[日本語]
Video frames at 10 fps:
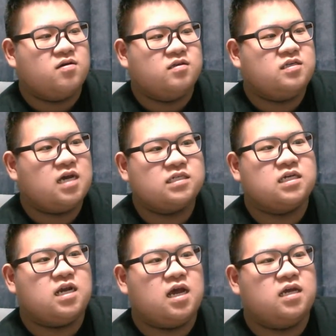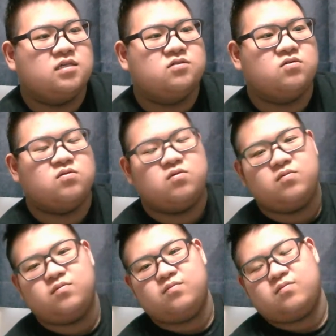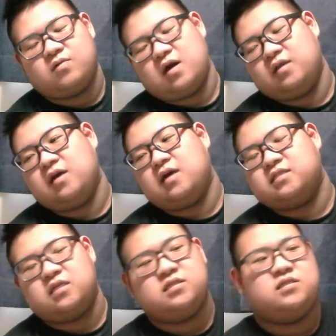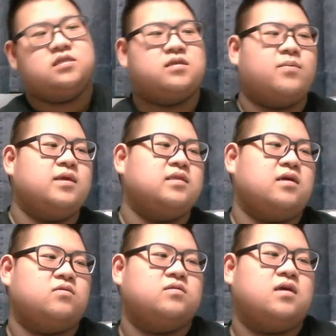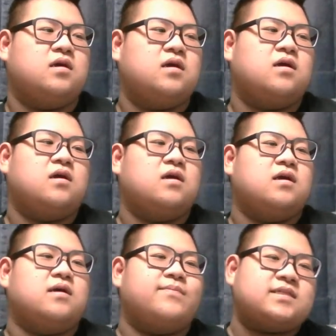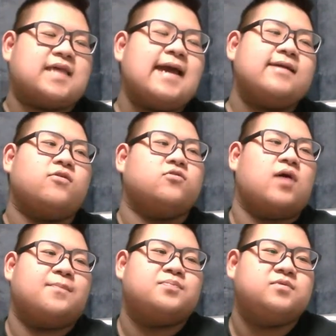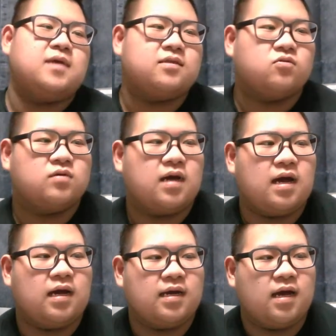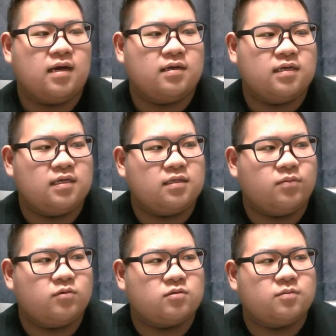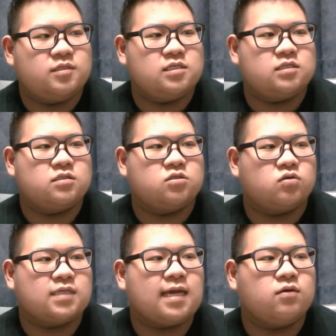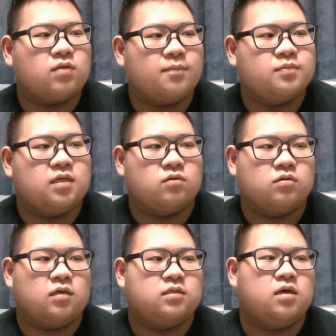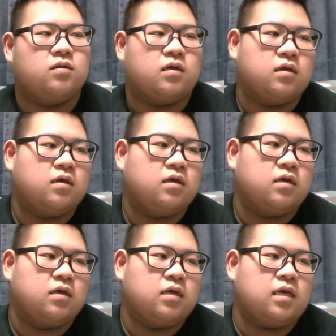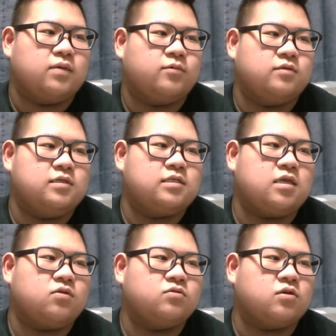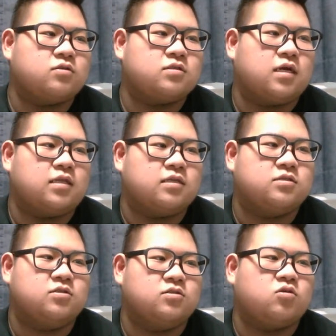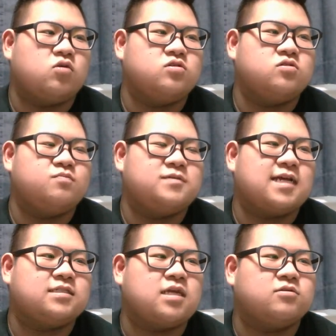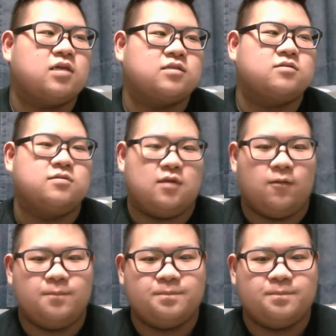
え。嫌じゃないその、金がさ、全然たまんないのって。まあ、最後のアップデートとかが、え、でも、事実上最後のアップデートとか言ったよね。え、でも、任天堂嘘つくからな、すぐ。そういうプラスな嘘はつくんだよ。